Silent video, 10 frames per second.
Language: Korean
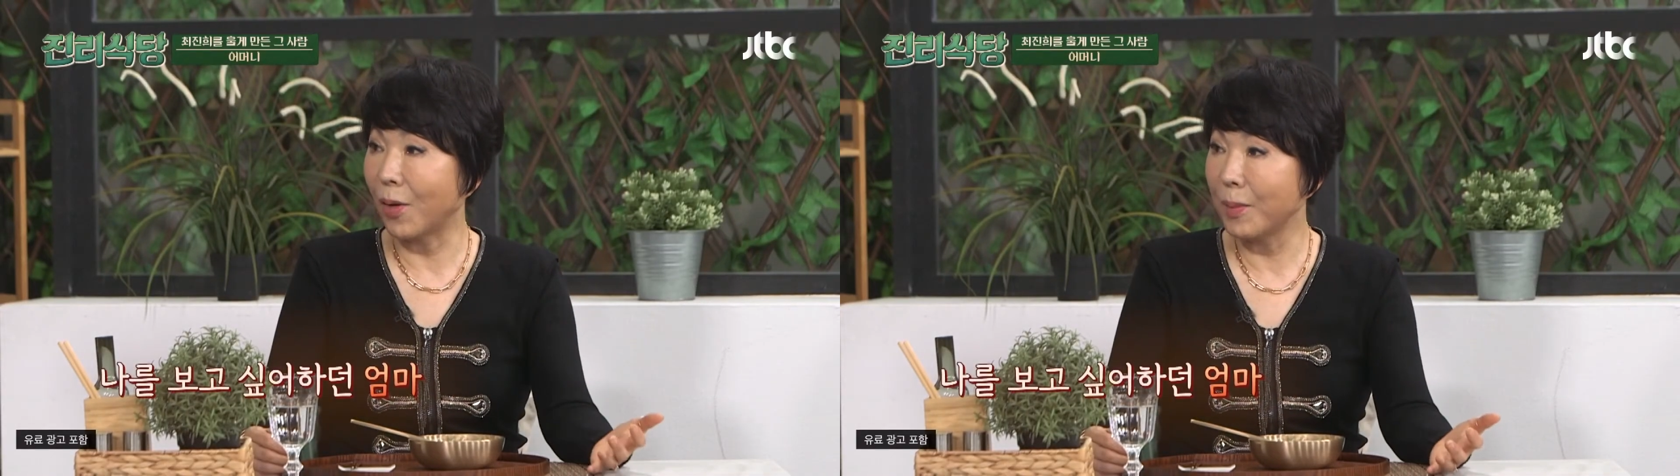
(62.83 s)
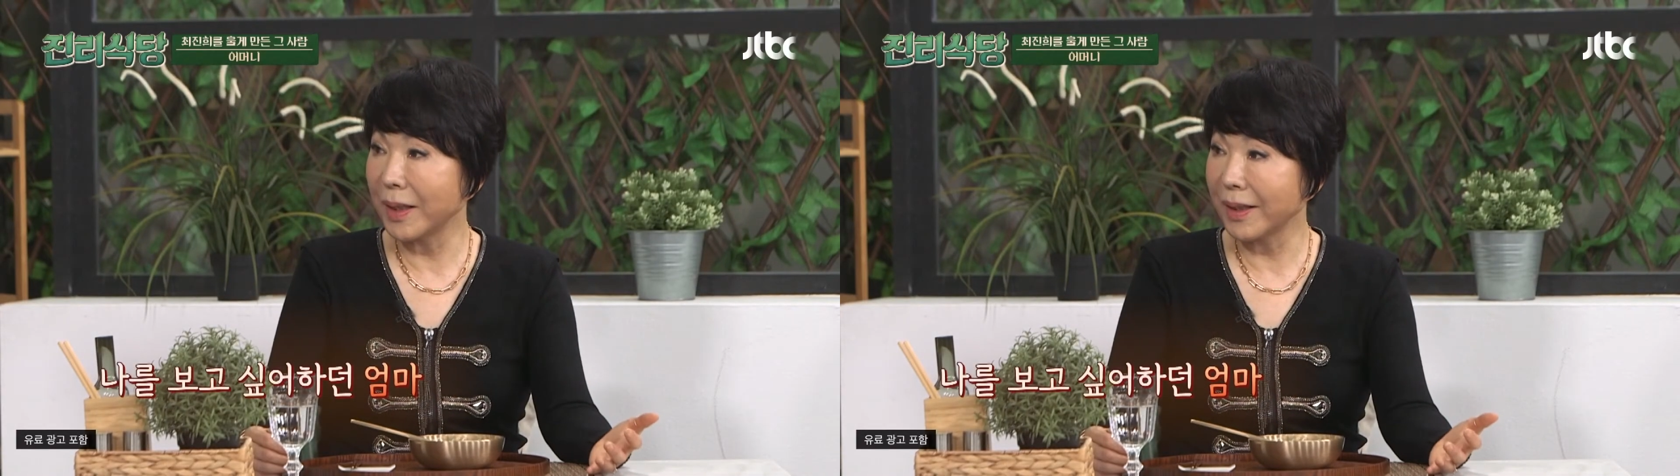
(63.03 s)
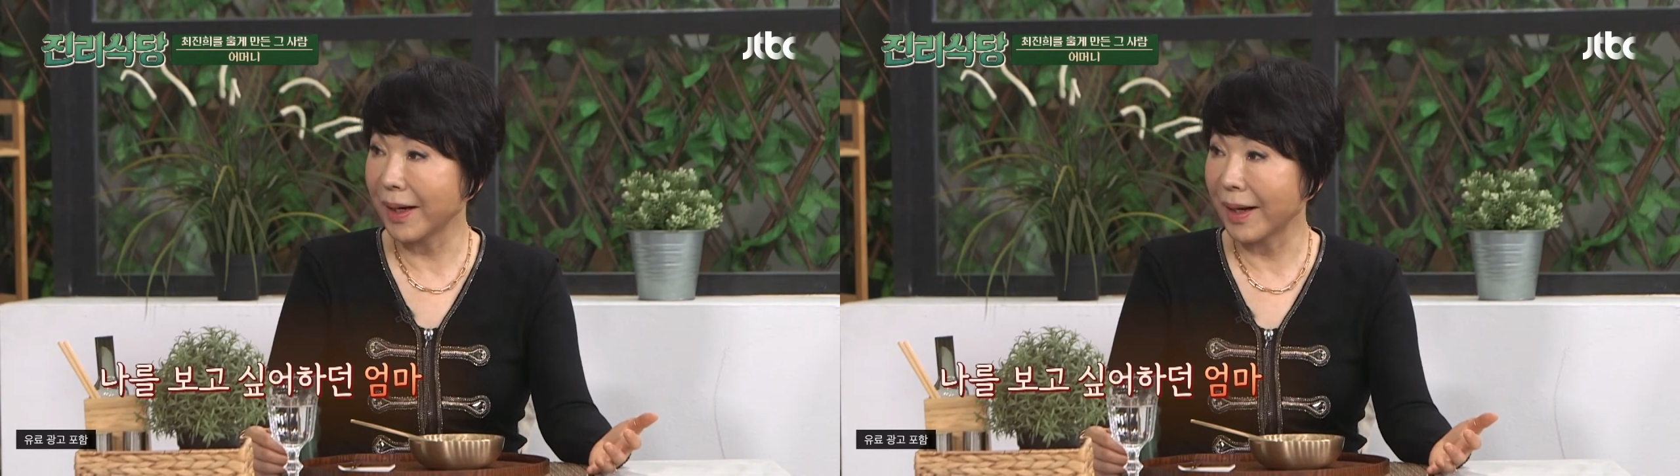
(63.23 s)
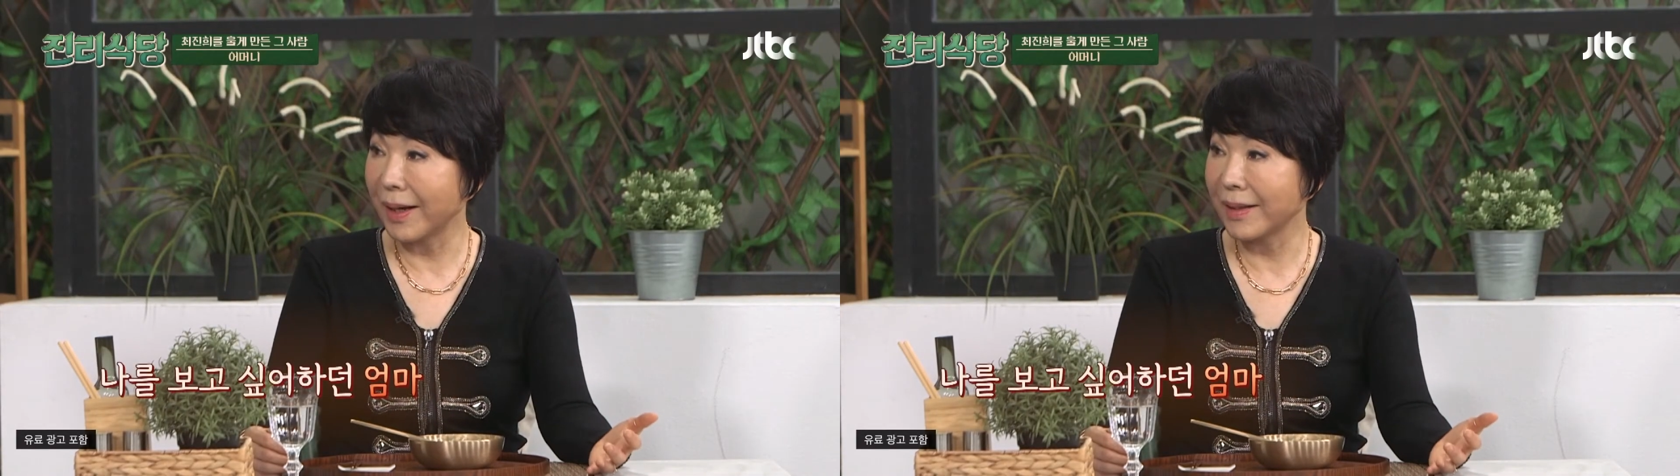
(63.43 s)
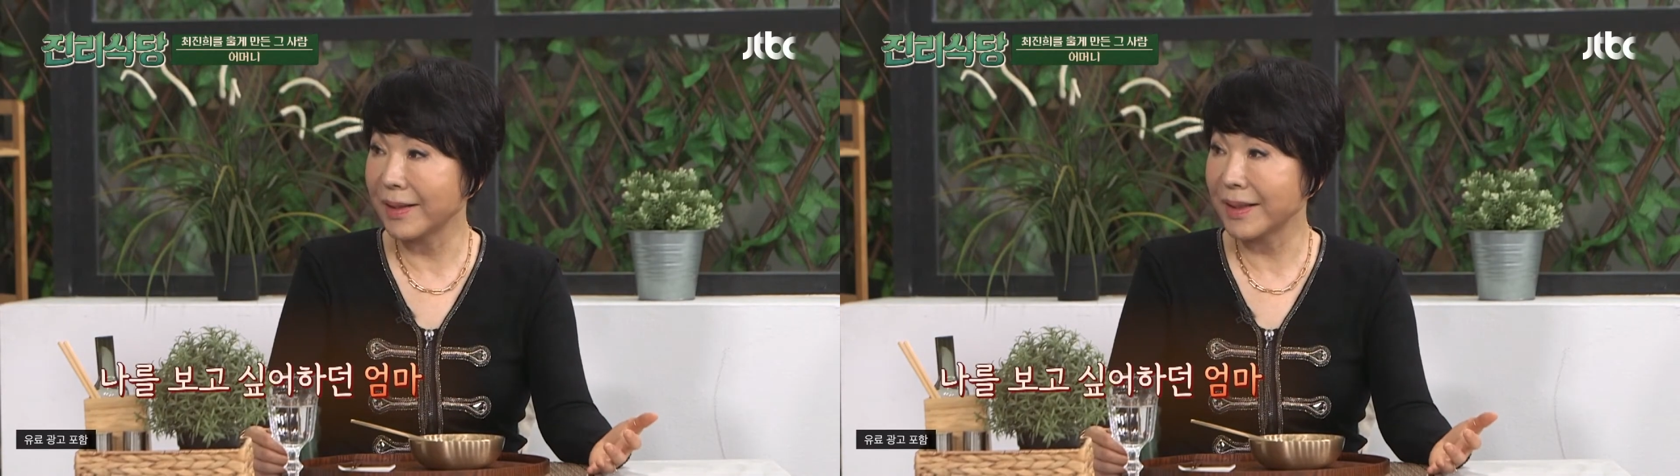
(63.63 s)
엄마한테
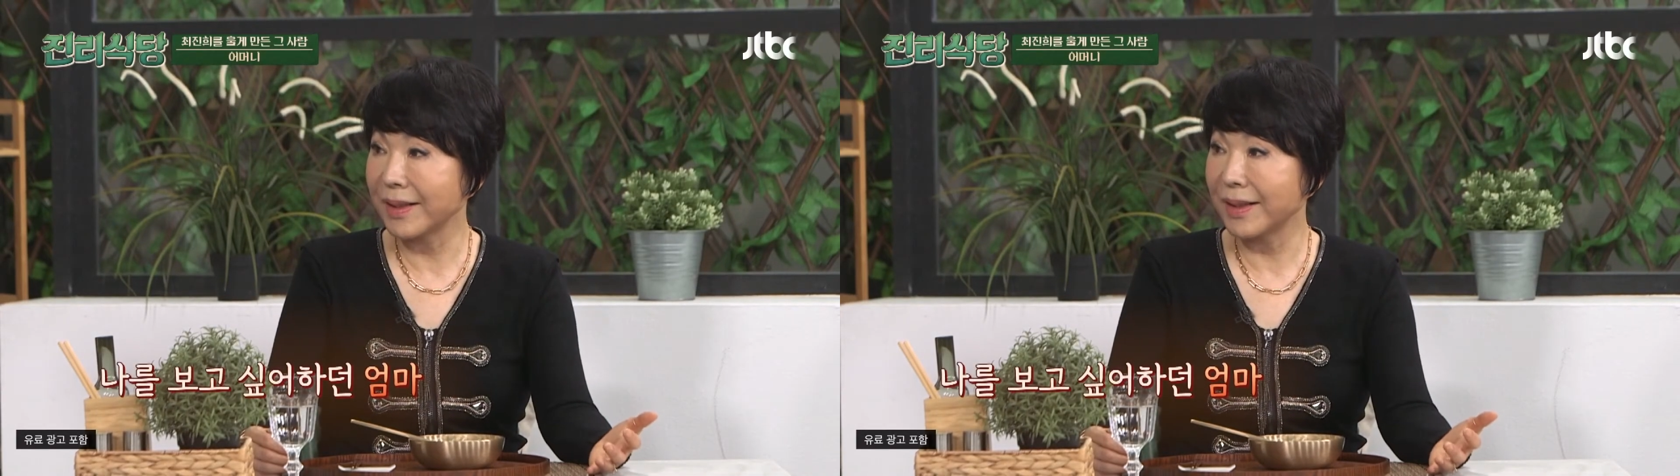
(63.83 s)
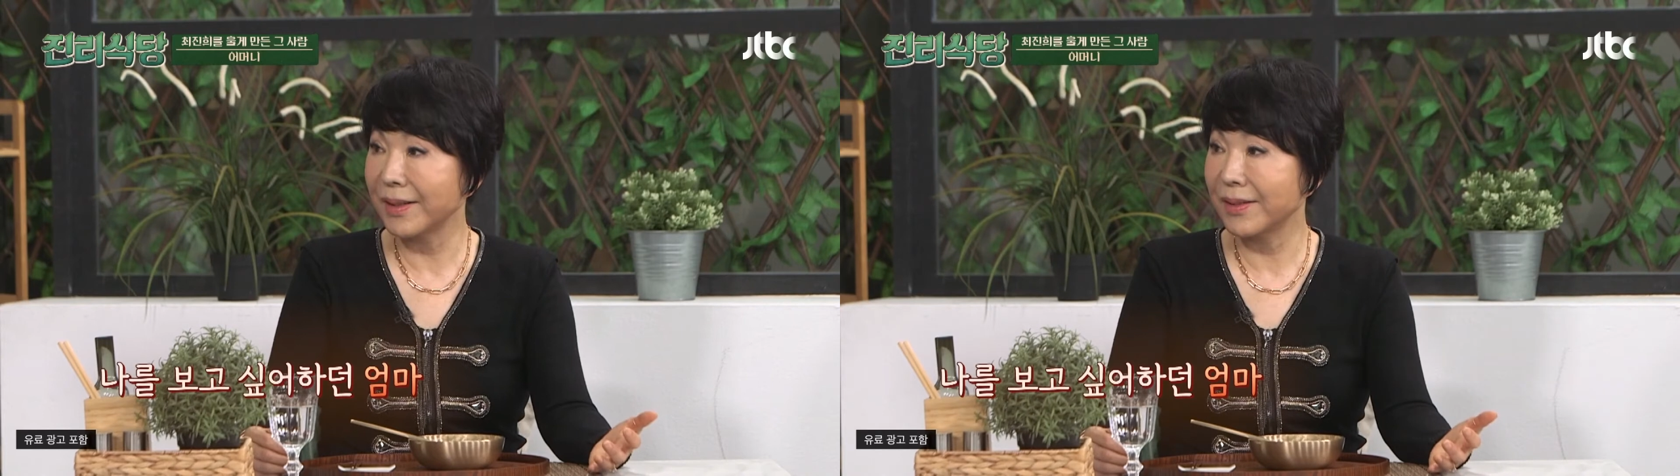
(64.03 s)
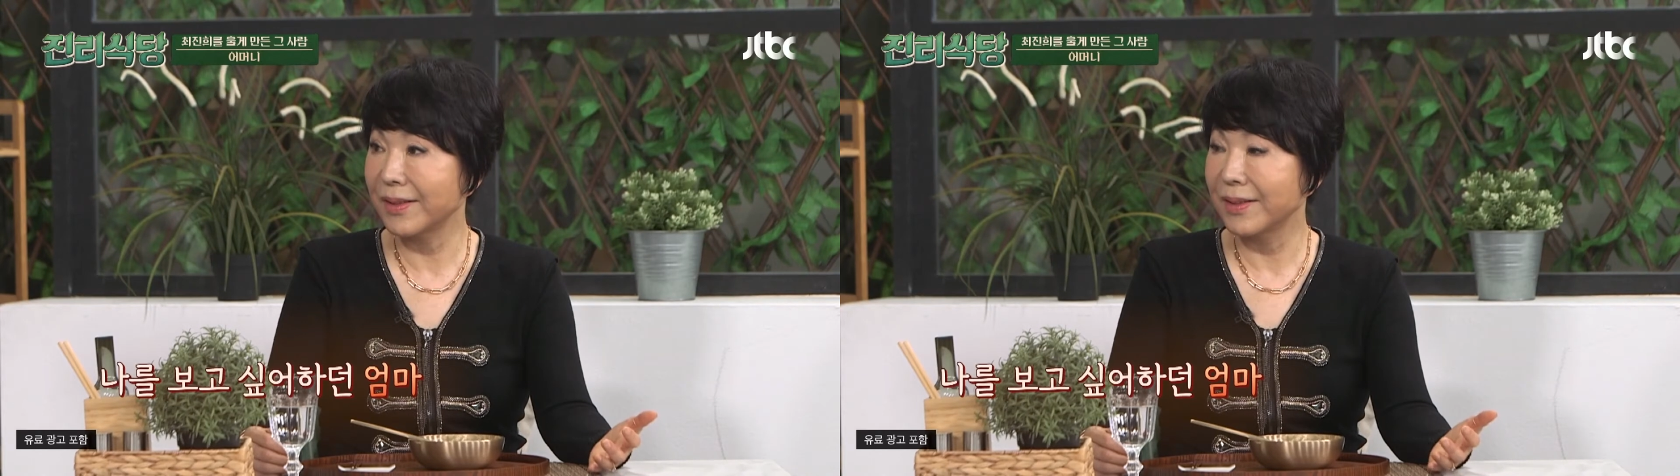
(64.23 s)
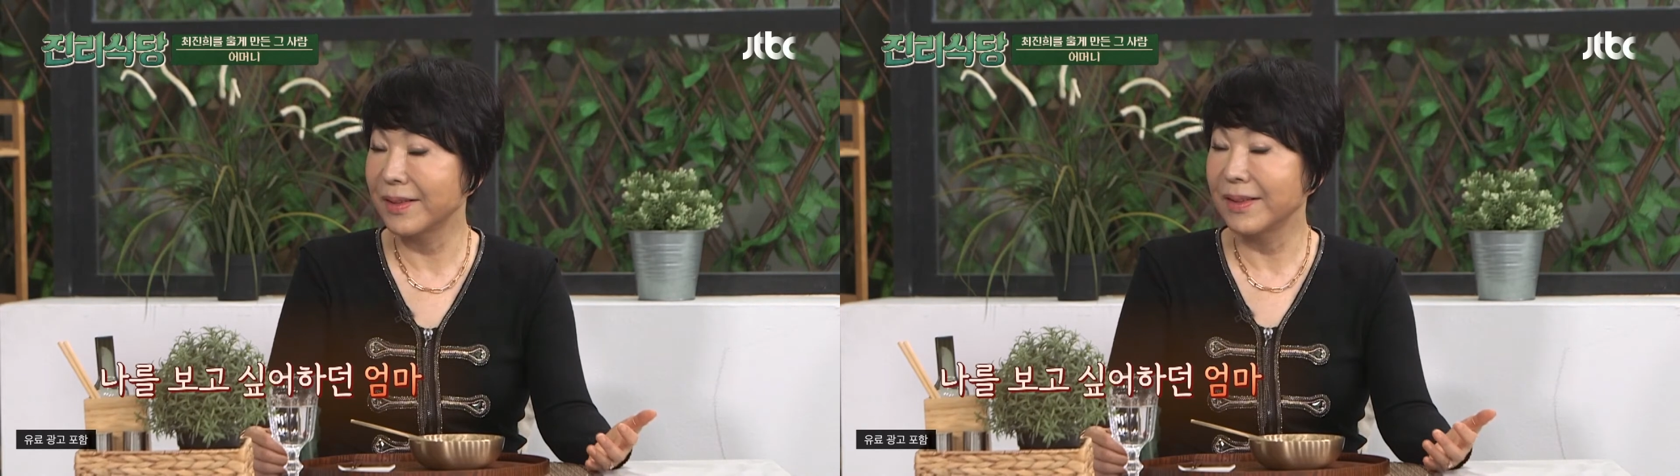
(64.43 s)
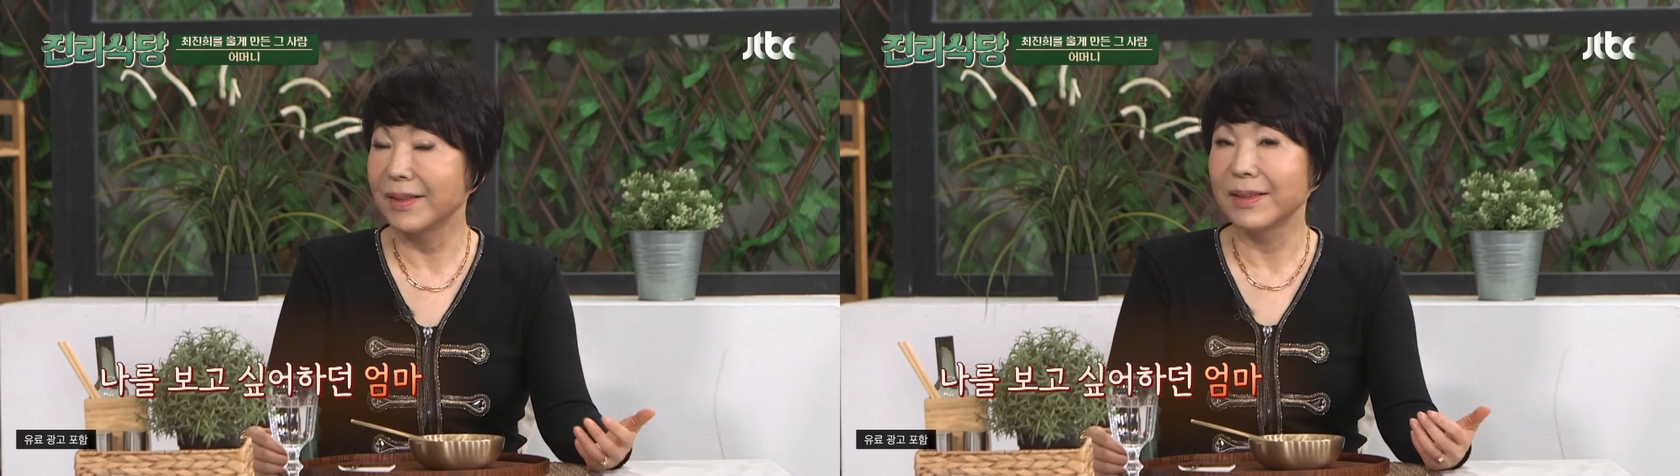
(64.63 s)
가야 되잖아요. 네. 음.